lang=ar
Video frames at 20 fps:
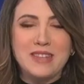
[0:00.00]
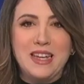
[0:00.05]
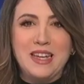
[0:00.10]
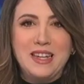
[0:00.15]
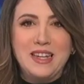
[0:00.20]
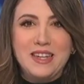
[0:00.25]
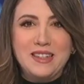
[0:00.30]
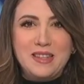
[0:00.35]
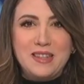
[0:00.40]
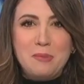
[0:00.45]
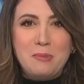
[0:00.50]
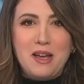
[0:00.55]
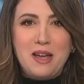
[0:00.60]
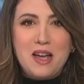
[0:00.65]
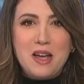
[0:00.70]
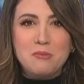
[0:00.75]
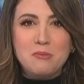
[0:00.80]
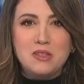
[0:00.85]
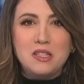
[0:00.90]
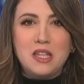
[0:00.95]
تم
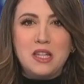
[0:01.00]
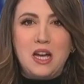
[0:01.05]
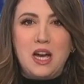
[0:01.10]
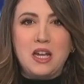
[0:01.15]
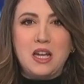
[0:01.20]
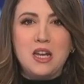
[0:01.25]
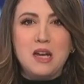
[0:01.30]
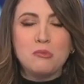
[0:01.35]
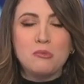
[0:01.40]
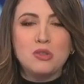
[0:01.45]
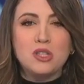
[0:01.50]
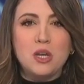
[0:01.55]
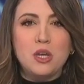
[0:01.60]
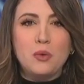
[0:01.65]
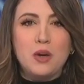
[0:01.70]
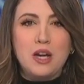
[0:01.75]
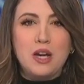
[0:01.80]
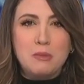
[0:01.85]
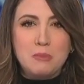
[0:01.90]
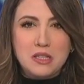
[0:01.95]
أمس على
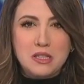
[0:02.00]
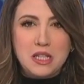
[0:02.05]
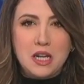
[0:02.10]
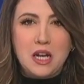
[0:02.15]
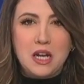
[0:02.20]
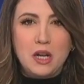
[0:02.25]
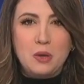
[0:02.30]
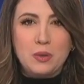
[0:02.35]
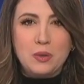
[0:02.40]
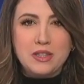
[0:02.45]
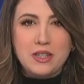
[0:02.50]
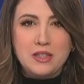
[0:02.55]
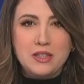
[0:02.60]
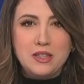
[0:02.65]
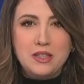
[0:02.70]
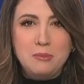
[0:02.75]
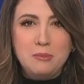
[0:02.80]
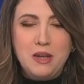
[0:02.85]
مستوى المسرح الوطني محي